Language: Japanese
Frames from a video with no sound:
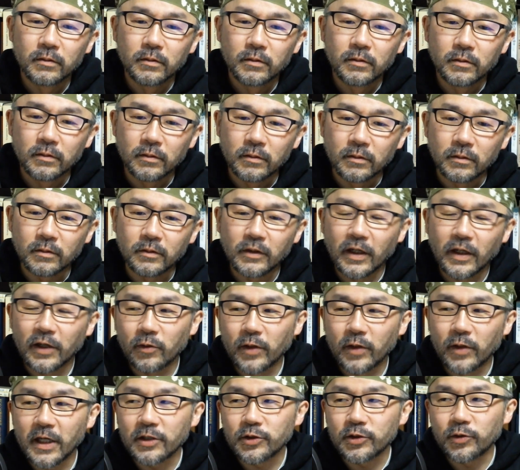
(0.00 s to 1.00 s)
うん、ぐらいの
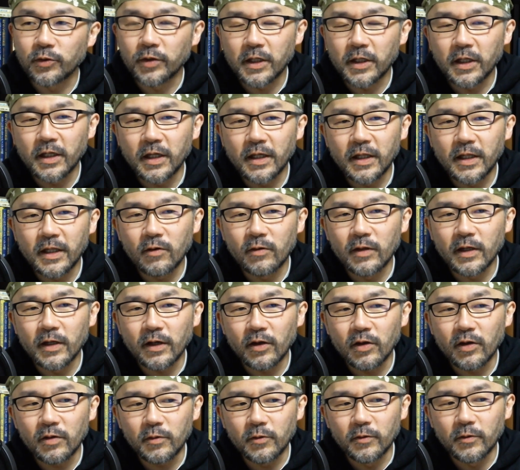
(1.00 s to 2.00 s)
リアクションで聞いてるんだけ
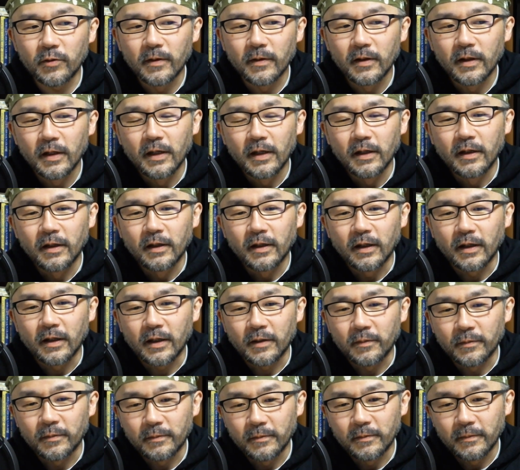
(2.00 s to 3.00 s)
ども、あ、
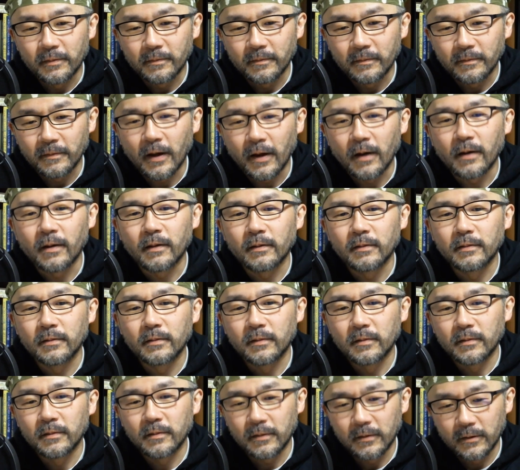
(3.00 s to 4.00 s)
あ、
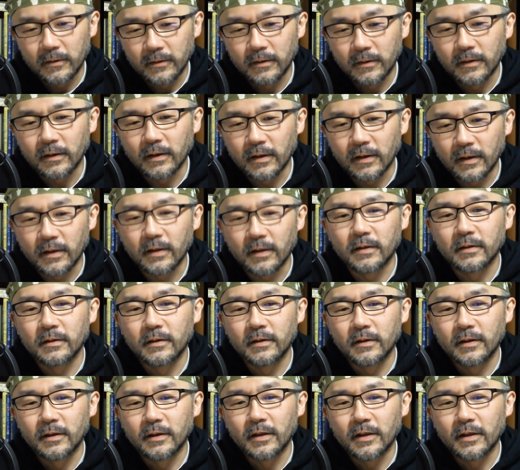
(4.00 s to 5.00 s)
あ
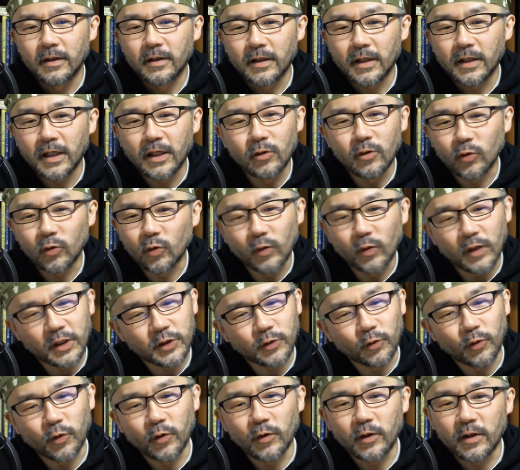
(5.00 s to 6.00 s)
昨日と同じ
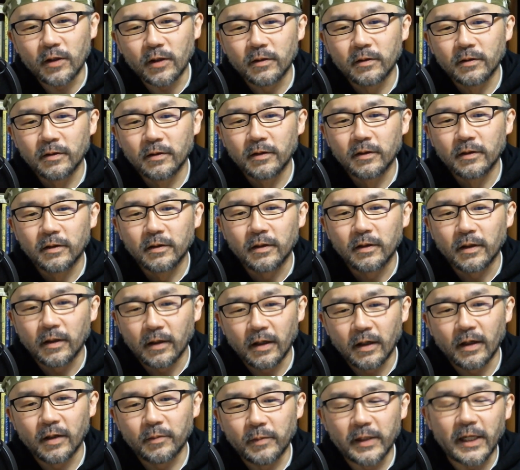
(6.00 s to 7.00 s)
こと言ってる。
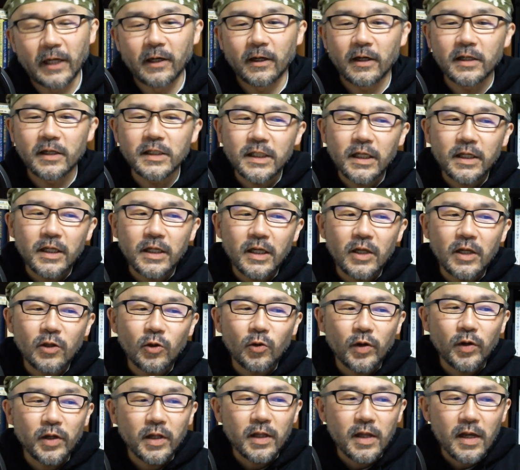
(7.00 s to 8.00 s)
あ、みたいな感じで聞い
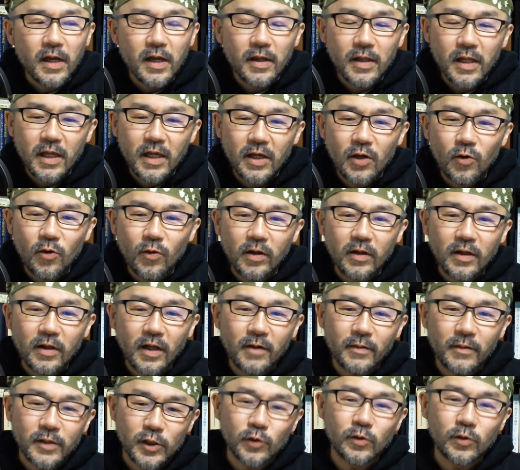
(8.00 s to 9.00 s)
といて、に言い終わったら、
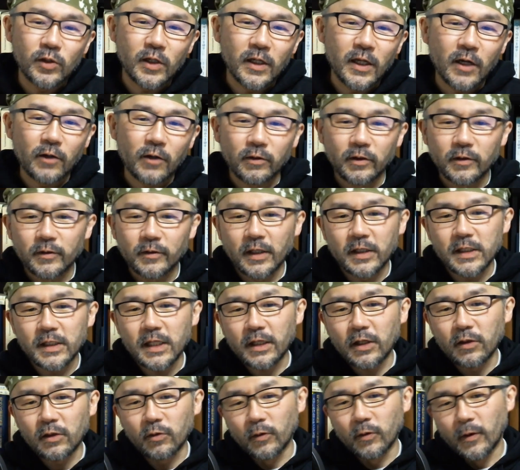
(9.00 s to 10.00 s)
まあ、スッていなくなる。だからさっ
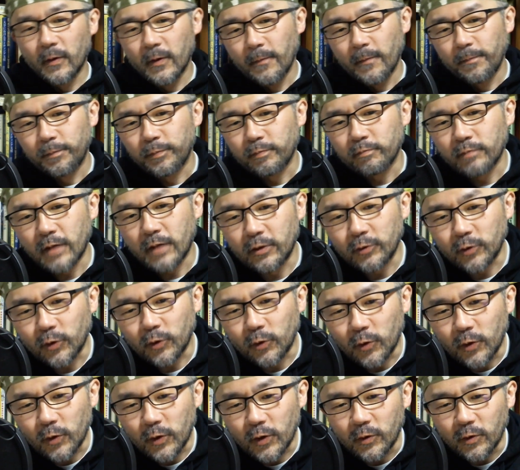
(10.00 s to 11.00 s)
きのマウント
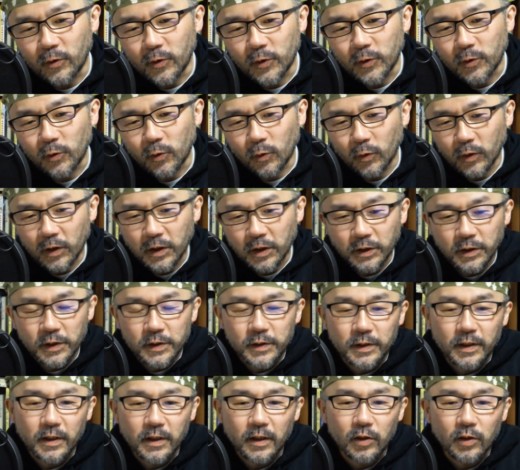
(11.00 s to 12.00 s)
取ってくる人と同じです
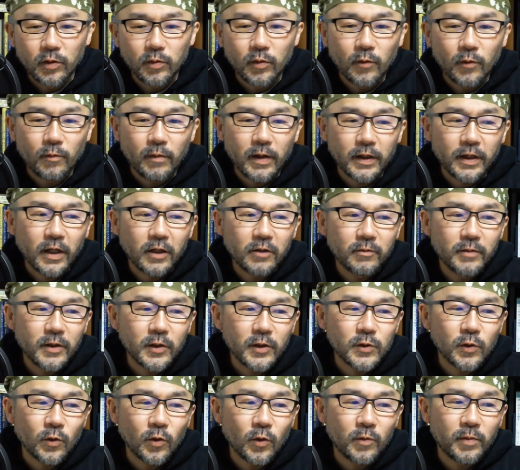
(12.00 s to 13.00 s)
けれども、まあ、なるべく
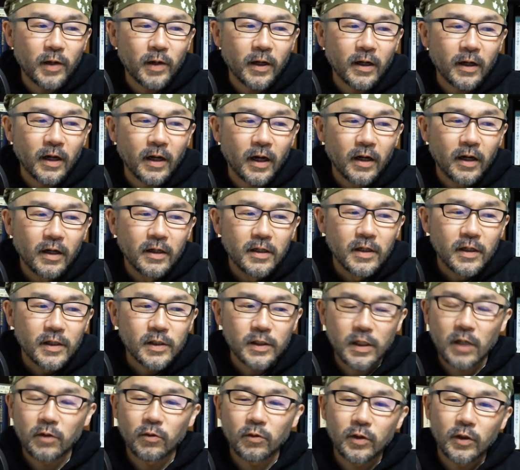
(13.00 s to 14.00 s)
その場から
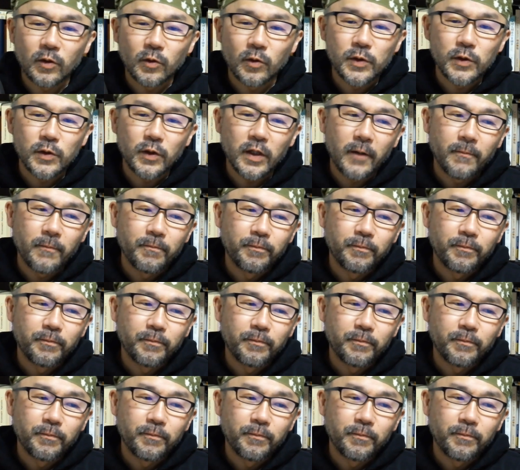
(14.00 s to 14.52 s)
去るってことですよね。